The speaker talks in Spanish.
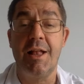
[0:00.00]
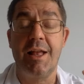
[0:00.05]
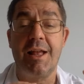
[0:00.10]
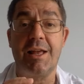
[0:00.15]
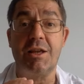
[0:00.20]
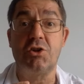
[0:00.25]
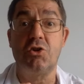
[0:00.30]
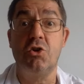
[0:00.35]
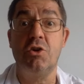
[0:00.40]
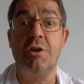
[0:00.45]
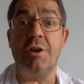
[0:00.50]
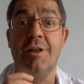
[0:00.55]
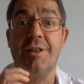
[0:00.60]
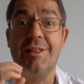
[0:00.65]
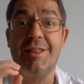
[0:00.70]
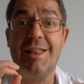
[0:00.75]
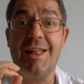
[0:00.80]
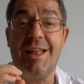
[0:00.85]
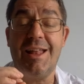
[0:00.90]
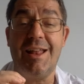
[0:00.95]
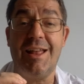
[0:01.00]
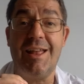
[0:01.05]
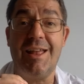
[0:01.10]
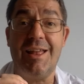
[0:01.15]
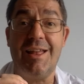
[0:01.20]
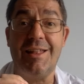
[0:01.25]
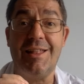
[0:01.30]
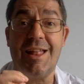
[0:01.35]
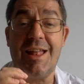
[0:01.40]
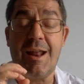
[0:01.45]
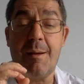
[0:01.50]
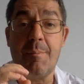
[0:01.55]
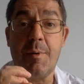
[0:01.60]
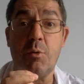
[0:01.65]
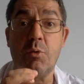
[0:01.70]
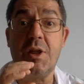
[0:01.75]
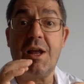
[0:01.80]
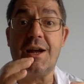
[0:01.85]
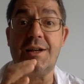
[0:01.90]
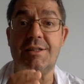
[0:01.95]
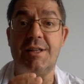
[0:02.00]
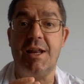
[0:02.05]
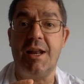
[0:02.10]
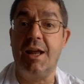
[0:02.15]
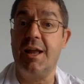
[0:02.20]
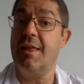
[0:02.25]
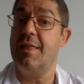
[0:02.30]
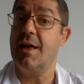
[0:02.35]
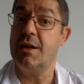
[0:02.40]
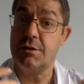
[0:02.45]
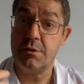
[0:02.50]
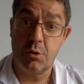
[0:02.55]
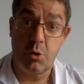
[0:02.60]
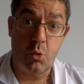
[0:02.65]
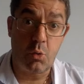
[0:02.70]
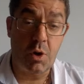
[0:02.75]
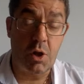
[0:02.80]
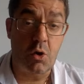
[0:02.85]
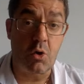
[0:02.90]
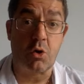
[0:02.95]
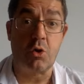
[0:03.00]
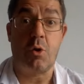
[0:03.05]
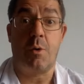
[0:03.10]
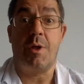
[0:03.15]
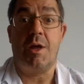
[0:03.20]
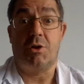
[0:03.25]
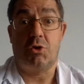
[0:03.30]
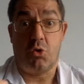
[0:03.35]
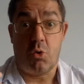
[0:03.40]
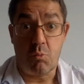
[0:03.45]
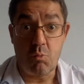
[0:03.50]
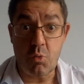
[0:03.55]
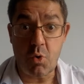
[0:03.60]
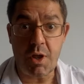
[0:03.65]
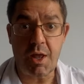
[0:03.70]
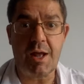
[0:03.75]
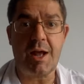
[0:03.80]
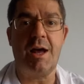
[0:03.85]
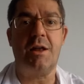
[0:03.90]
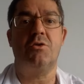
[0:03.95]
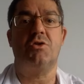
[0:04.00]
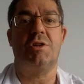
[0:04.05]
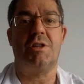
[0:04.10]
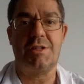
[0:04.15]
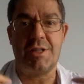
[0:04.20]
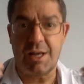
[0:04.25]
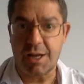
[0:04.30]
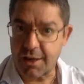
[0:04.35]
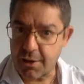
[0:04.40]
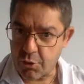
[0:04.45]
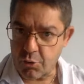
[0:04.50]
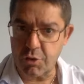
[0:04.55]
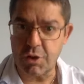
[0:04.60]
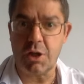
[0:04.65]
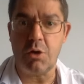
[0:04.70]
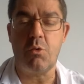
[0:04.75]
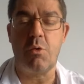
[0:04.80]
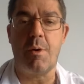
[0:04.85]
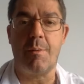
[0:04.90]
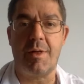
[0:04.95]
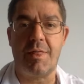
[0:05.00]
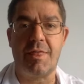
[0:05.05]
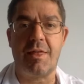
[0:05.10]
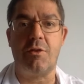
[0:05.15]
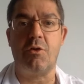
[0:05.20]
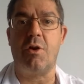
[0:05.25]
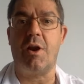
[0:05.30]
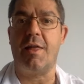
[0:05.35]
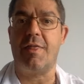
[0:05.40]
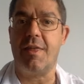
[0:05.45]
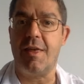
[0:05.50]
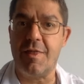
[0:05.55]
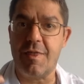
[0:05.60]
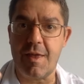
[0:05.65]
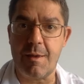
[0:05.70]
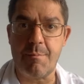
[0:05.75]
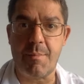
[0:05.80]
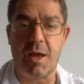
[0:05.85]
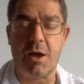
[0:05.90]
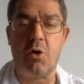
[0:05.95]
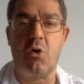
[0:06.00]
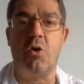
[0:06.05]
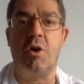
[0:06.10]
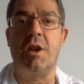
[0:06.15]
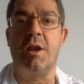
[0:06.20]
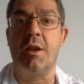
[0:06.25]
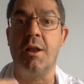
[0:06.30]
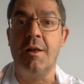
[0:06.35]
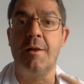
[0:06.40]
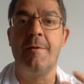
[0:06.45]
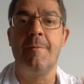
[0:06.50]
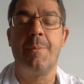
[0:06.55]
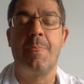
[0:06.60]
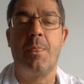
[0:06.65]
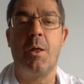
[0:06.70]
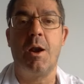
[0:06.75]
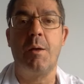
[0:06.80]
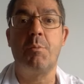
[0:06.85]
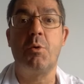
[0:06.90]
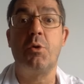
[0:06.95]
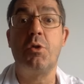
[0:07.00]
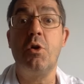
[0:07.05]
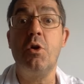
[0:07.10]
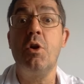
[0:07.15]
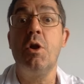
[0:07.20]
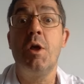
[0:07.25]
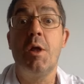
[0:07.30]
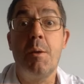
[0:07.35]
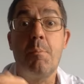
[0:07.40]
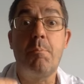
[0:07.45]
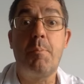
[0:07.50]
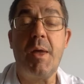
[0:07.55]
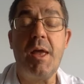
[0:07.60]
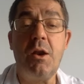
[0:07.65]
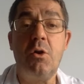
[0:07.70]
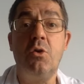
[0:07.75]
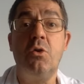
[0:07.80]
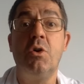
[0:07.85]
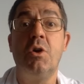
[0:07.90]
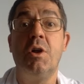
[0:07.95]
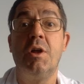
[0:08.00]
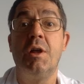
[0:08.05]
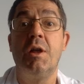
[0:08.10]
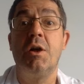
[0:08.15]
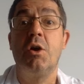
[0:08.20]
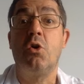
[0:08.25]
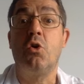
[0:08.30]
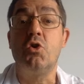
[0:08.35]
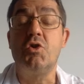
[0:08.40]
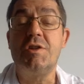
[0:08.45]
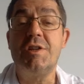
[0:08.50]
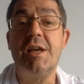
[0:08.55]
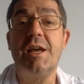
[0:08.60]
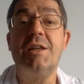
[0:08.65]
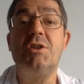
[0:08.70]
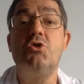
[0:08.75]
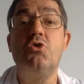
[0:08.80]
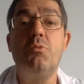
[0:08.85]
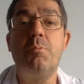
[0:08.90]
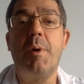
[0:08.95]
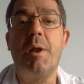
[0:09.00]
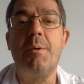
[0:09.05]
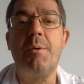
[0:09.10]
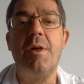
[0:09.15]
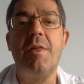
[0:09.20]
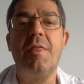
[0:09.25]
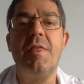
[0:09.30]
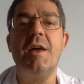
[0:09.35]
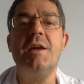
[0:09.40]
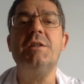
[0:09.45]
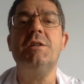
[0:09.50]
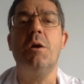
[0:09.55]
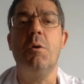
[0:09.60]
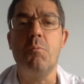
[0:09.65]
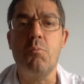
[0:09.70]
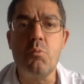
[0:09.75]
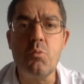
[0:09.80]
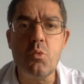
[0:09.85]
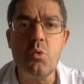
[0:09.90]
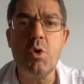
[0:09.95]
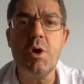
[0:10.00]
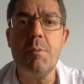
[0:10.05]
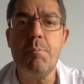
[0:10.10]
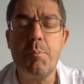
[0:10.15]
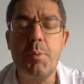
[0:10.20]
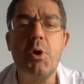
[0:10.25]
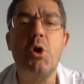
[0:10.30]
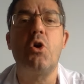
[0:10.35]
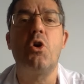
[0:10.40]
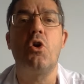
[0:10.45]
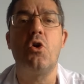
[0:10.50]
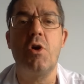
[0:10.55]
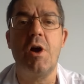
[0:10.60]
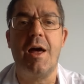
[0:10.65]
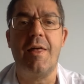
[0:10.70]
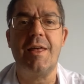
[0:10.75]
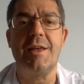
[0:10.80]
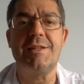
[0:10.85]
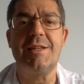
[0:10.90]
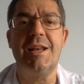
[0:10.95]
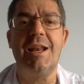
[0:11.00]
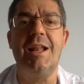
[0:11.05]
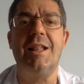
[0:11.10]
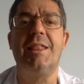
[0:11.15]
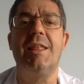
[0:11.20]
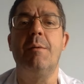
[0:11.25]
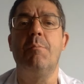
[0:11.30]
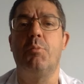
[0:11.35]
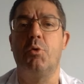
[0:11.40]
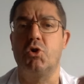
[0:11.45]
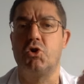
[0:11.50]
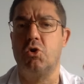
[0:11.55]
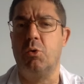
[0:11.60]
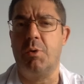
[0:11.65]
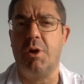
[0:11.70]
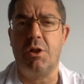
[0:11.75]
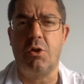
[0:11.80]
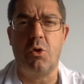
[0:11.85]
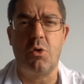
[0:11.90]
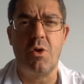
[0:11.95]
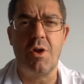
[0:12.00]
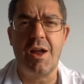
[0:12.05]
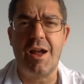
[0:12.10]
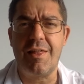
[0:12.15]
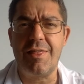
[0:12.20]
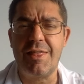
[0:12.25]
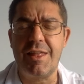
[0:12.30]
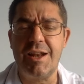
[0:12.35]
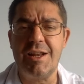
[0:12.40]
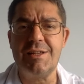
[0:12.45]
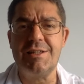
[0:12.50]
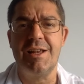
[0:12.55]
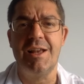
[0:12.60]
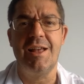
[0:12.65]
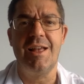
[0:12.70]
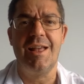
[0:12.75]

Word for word: que son eh, terapéuticas dirigidas, lo único que todavía son muy caros hasta que continúe avanzando la ciencia y mejoren toda la producción, pero consiguen supervivencias muy prolongadas en el tiempo, sobre todo en cánceres